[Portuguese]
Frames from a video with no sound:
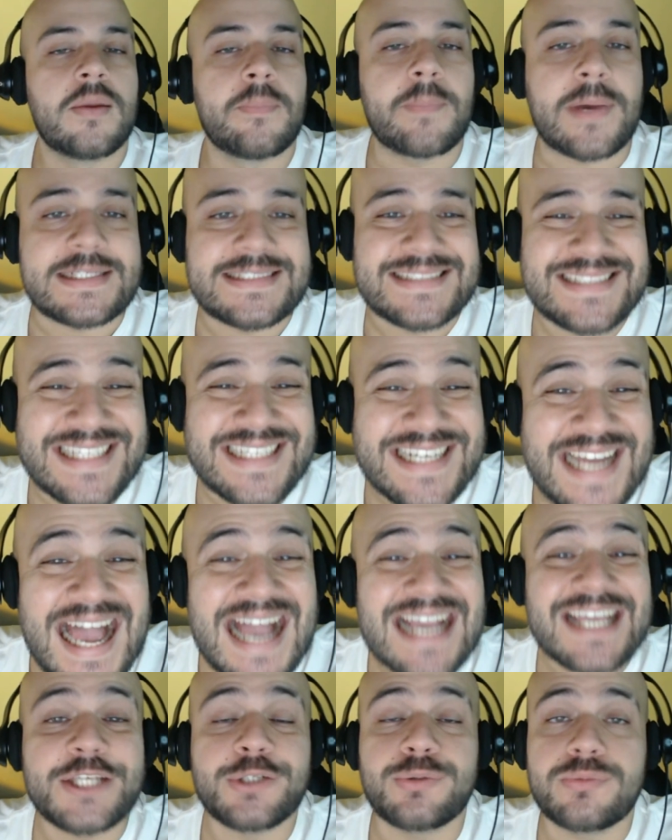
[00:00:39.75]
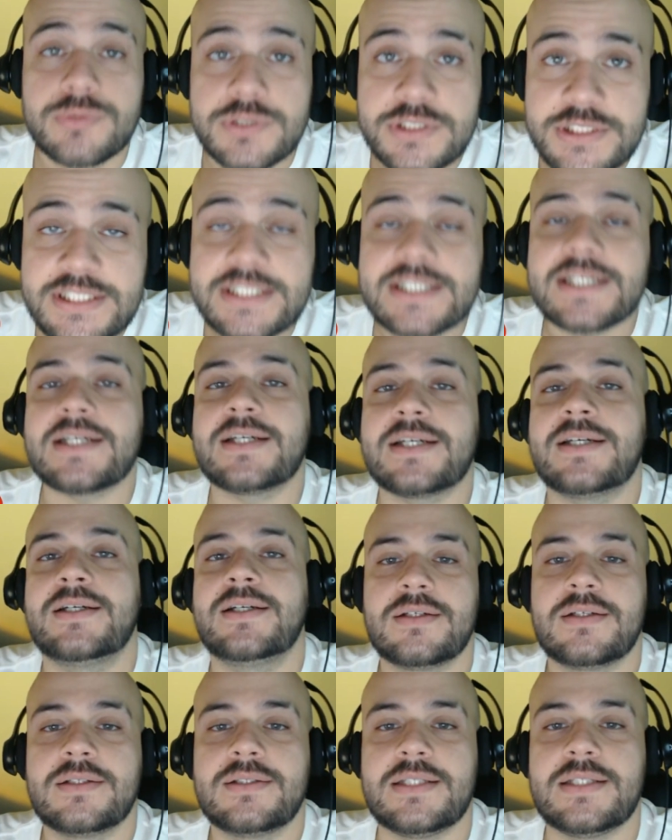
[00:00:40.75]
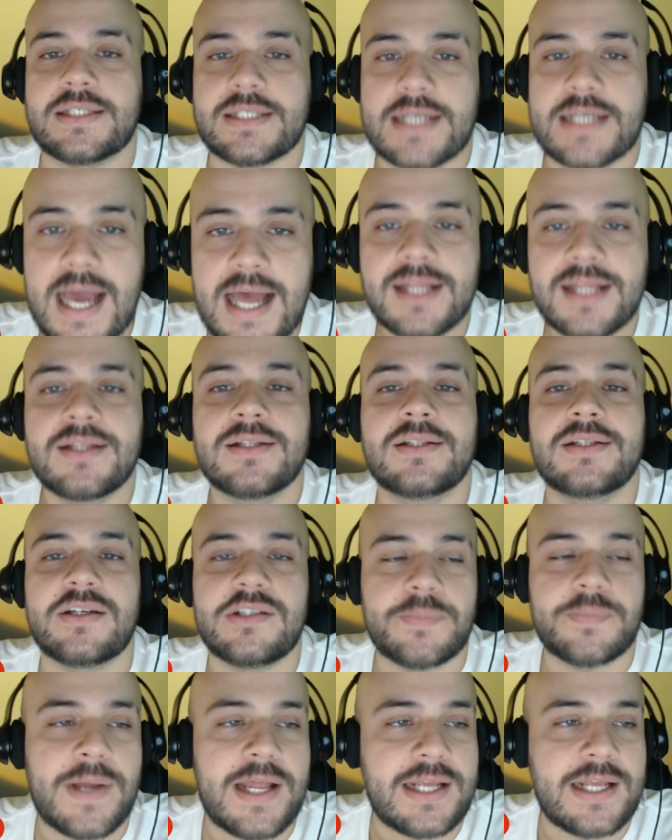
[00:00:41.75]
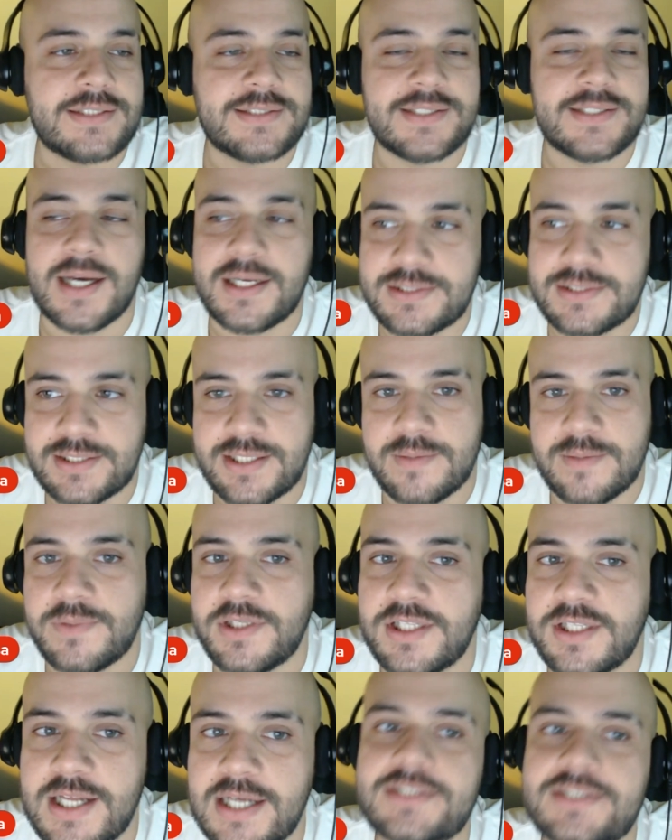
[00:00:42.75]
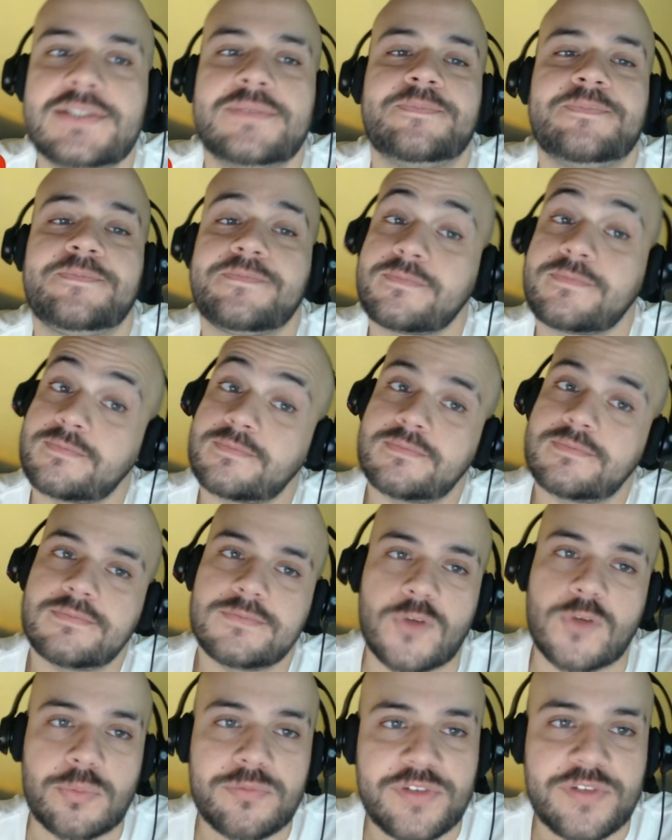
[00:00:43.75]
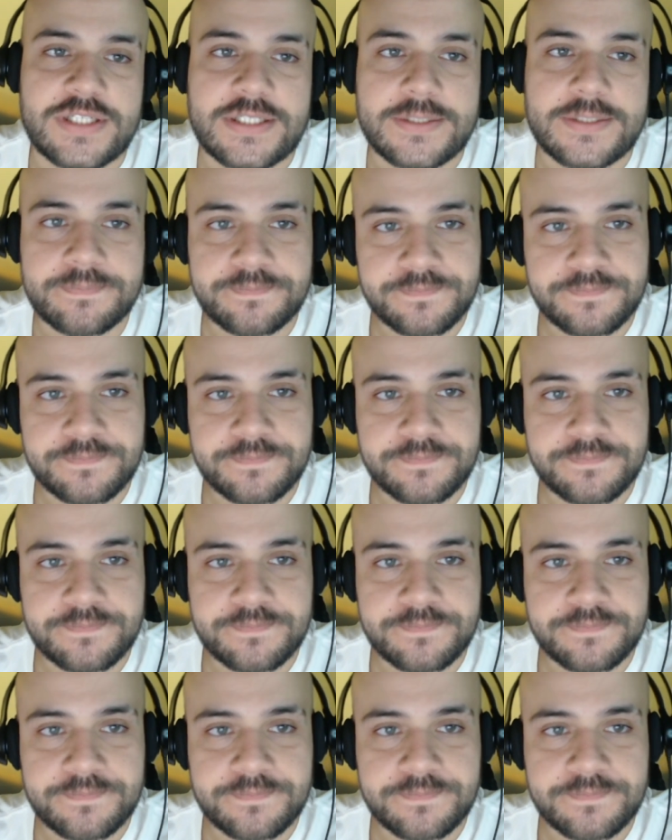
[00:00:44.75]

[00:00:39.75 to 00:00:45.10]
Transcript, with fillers: Mas será que um dia terá transparência e rastreabilidade? Vamos ver, né?